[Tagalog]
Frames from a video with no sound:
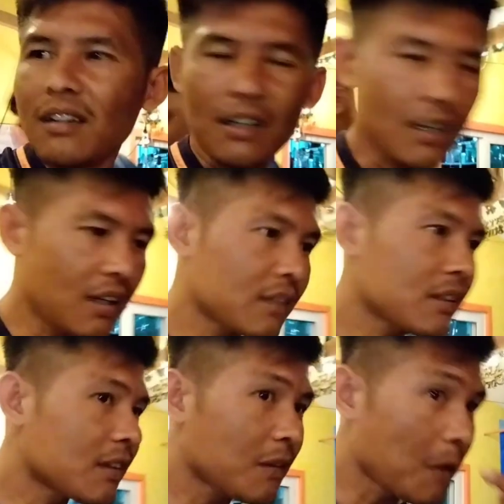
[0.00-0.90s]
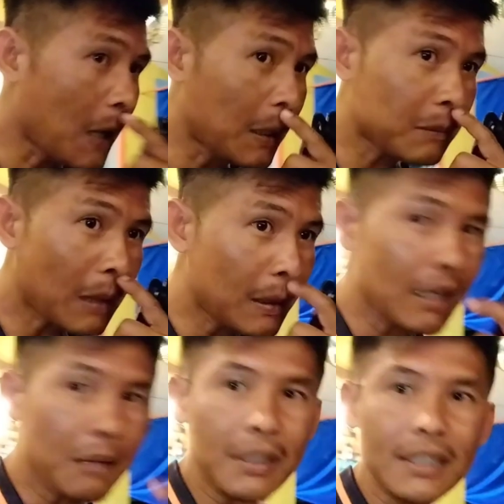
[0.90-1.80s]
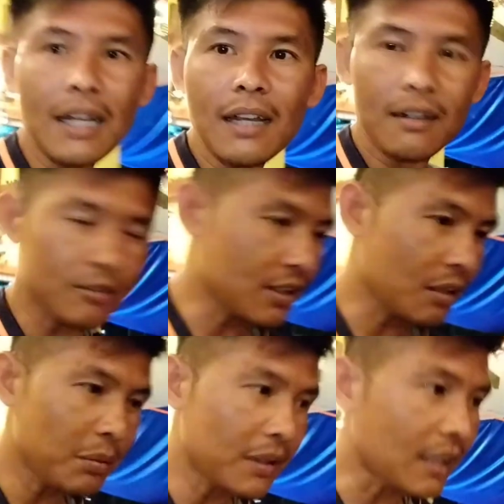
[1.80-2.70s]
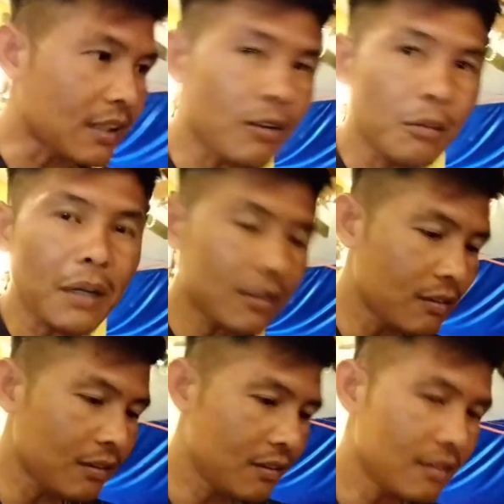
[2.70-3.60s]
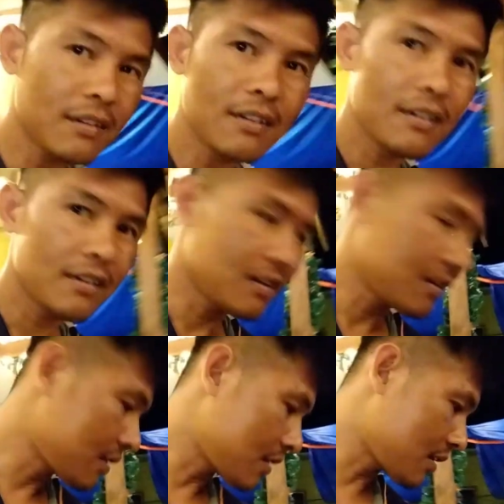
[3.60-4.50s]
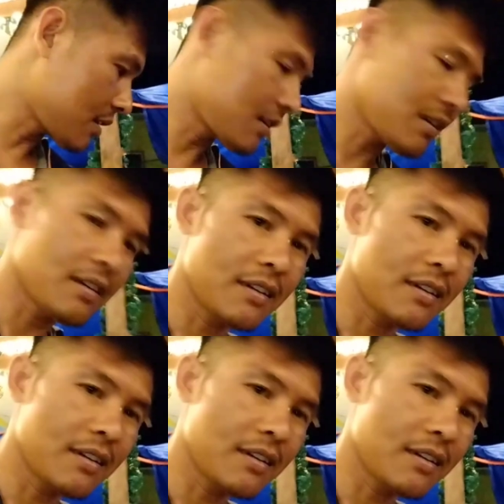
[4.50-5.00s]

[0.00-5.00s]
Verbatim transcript: At hanap tayo ng lamesa kung saan pwede. Ito, ipatong. Pwede uh, ano, pa